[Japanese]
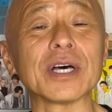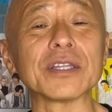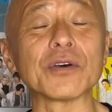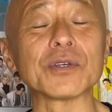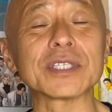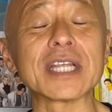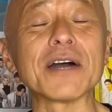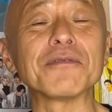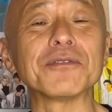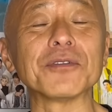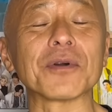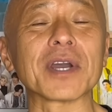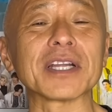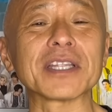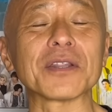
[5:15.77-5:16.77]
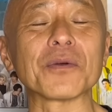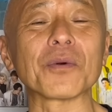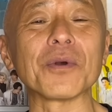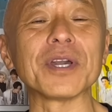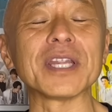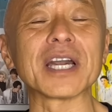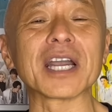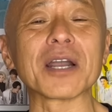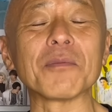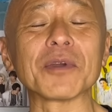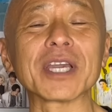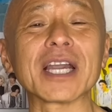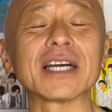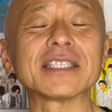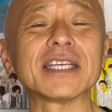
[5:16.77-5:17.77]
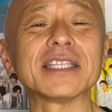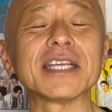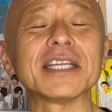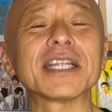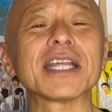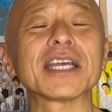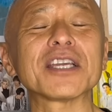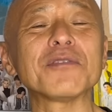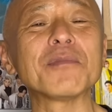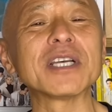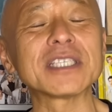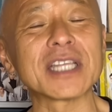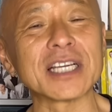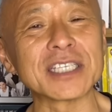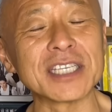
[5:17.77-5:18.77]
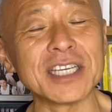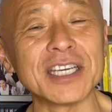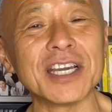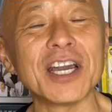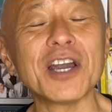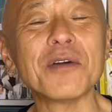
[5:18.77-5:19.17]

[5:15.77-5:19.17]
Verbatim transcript: あのスタッフの方の声なんかも聞かせていただきましたし、